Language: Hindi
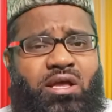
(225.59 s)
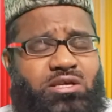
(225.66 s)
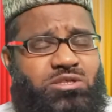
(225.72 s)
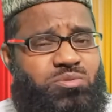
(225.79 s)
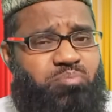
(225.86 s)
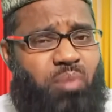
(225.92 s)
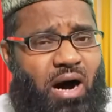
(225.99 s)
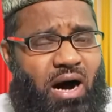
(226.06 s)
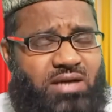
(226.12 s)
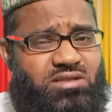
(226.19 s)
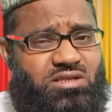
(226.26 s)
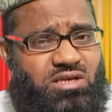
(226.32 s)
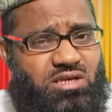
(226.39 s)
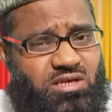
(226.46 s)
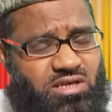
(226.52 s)
इस
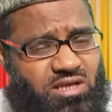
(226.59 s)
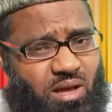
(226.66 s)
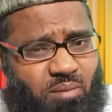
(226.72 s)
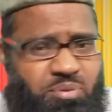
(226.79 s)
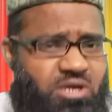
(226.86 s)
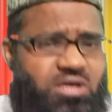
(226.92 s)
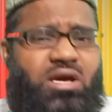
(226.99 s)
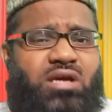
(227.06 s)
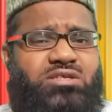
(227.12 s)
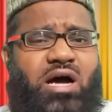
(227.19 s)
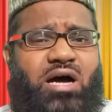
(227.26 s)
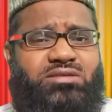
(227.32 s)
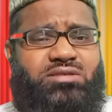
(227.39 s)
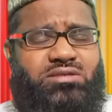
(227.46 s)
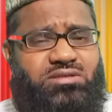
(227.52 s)
बात की कभी
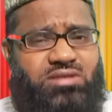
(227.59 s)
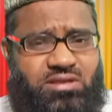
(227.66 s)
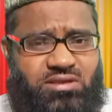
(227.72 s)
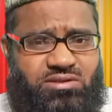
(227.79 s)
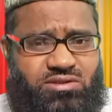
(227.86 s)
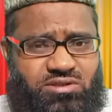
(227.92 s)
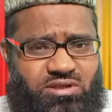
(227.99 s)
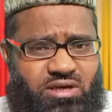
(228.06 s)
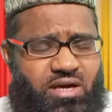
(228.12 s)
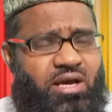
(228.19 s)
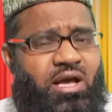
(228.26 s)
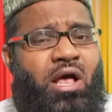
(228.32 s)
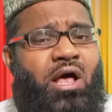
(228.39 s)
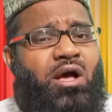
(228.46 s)
इजाज़त नहीं दी है